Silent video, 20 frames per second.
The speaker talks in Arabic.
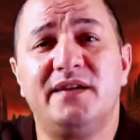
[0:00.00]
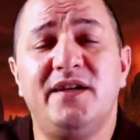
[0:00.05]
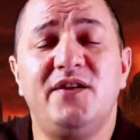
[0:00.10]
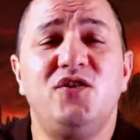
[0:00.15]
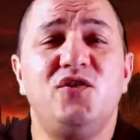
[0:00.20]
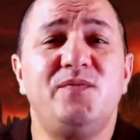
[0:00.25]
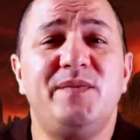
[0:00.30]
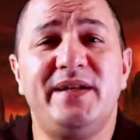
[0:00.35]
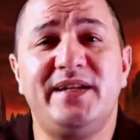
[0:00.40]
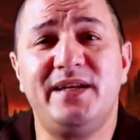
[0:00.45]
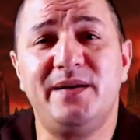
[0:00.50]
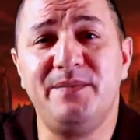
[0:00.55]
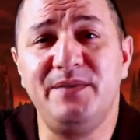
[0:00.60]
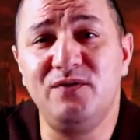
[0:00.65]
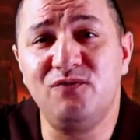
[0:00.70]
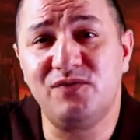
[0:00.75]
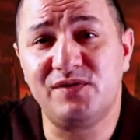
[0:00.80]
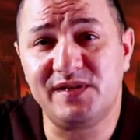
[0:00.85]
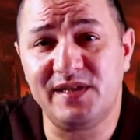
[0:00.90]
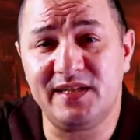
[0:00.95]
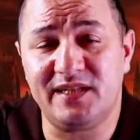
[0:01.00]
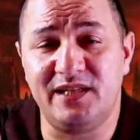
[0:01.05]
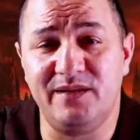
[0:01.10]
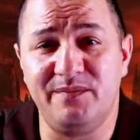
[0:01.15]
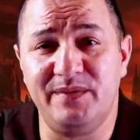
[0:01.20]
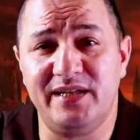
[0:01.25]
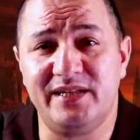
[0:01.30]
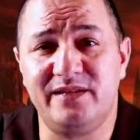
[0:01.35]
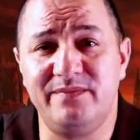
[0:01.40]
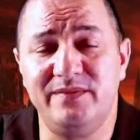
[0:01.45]
قال لهم انا ملي وصلت ل
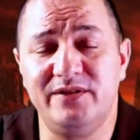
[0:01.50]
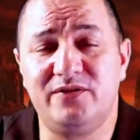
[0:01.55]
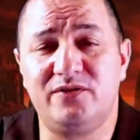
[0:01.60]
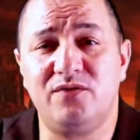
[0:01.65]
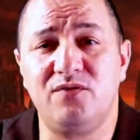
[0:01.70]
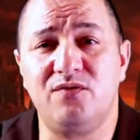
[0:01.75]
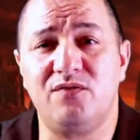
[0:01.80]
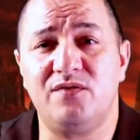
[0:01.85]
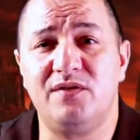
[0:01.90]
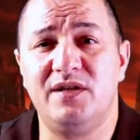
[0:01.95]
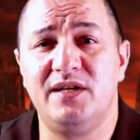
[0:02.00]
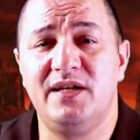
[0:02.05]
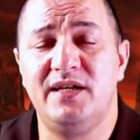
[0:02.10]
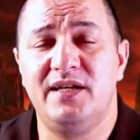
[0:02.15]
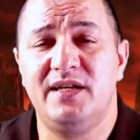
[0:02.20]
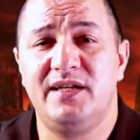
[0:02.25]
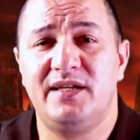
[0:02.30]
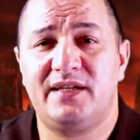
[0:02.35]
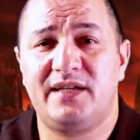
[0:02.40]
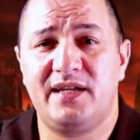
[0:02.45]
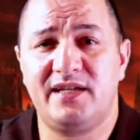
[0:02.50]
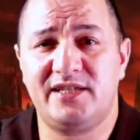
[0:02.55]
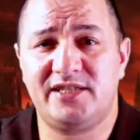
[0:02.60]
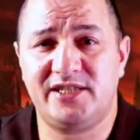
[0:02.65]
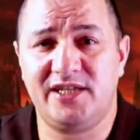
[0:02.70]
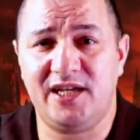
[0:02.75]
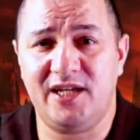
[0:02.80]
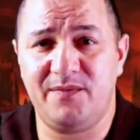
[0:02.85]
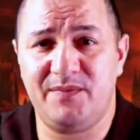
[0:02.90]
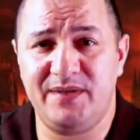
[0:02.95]
100 مترو
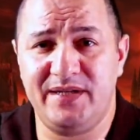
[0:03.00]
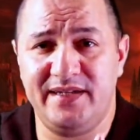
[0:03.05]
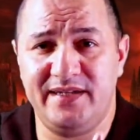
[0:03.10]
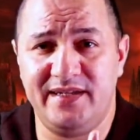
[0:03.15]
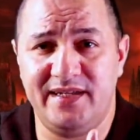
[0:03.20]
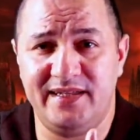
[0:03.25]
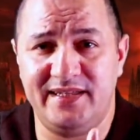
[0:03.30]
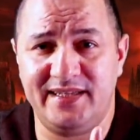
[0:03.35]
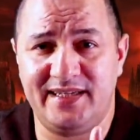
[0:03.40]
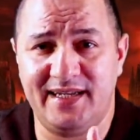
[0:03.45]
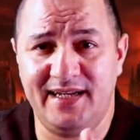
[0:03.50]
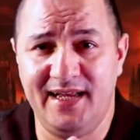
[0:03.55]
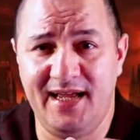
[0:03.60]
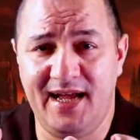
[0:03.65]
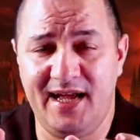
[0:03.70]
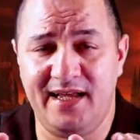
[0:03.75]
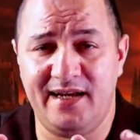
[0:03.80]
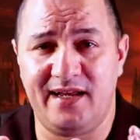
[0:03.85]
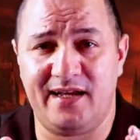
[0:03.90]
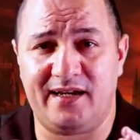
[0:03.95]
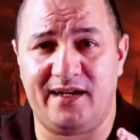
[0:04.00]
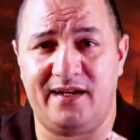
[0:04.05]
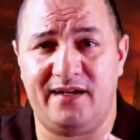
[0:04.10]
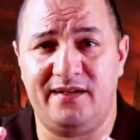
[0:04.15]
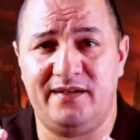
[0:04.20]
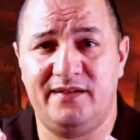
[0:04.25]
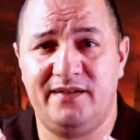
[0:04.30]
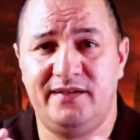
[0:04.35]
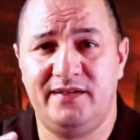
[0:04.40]
كنشعر بان ديك الحلقه